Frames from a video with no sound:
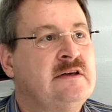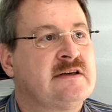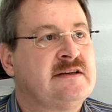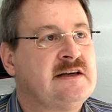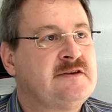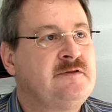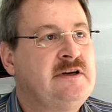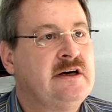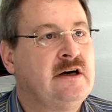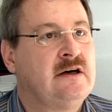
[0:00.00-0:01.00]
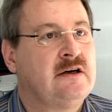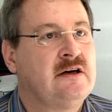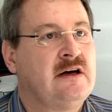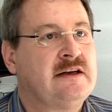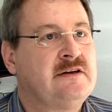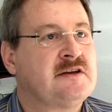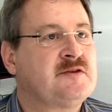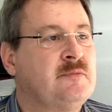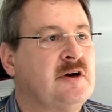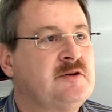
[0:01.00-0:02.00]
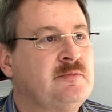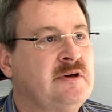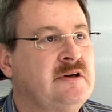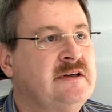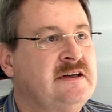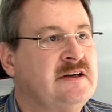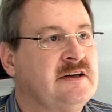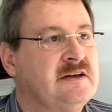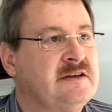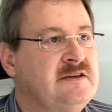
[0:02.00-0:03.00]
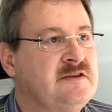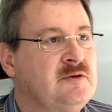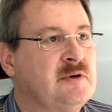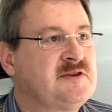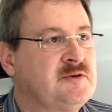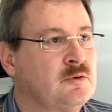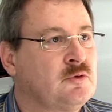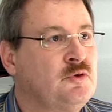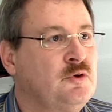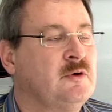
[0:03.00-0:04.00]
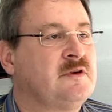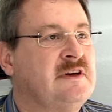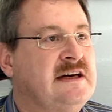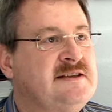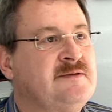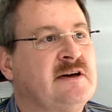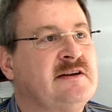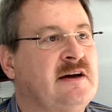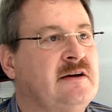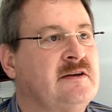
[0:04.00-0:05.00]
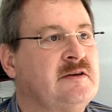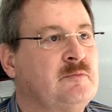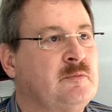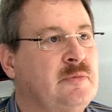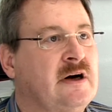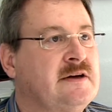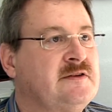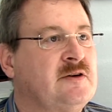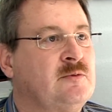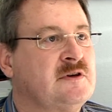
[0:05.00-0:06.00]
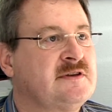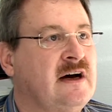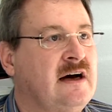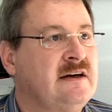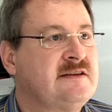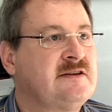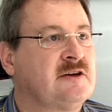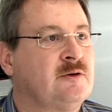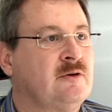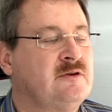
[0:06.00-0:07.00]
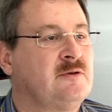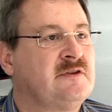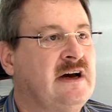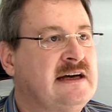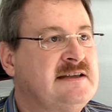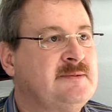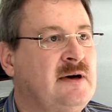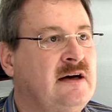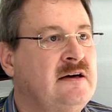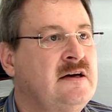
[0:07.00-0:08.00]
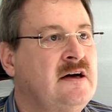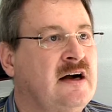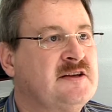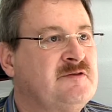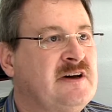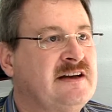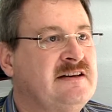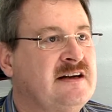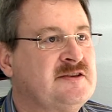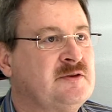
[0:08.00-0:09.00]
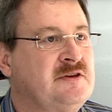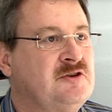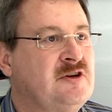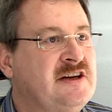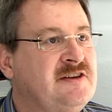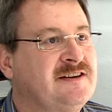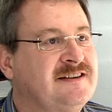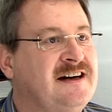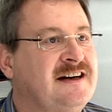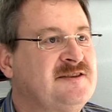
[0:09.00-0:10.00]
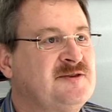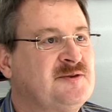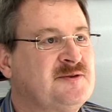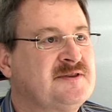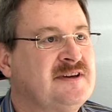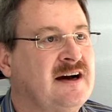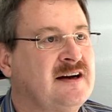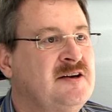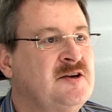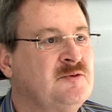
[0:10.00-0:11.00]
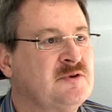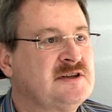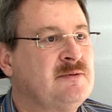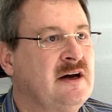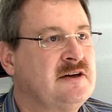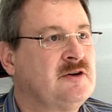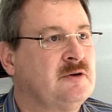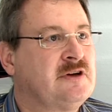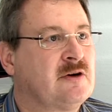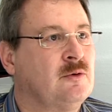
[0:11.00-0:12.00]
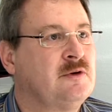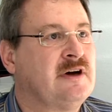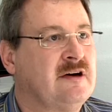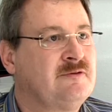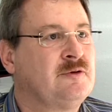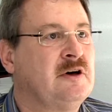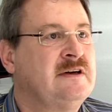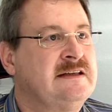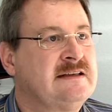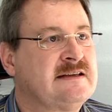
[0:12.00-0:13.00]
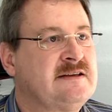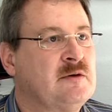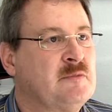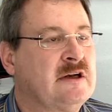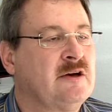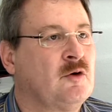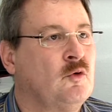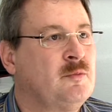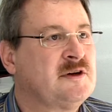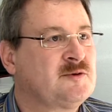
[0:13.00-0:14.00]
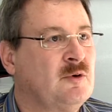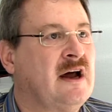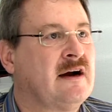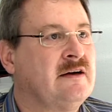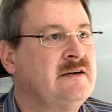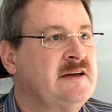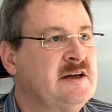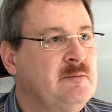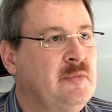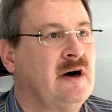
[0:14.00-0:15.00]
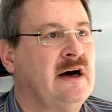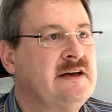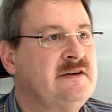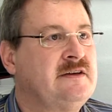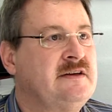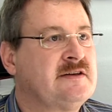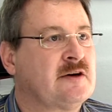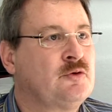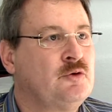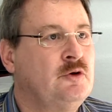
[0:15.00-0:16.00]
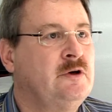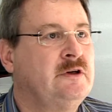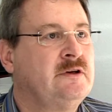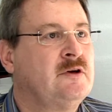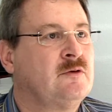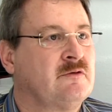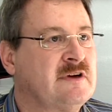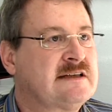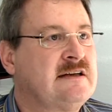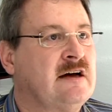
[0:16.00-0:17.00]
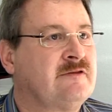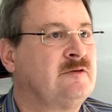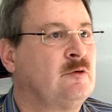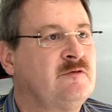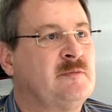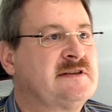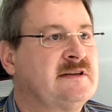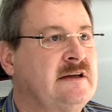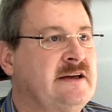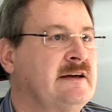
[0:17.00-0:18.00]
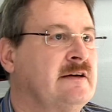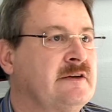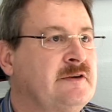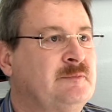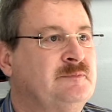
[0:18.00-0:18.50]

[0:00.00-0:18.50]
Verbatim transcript: Das heißt, wir äh, hatten ja zum Beispiel äh, die Situation kühl und nass, während im Bereich der USA es ja trocken und heiß war. Also wir hatten also die schlechteren Karten sozusagen und das war eigentlich auch der Grund dafür, dass hier Mitteleuropa so lange im Bereich dieser kühlen und wechselhaften Luftmassen gelegen hat.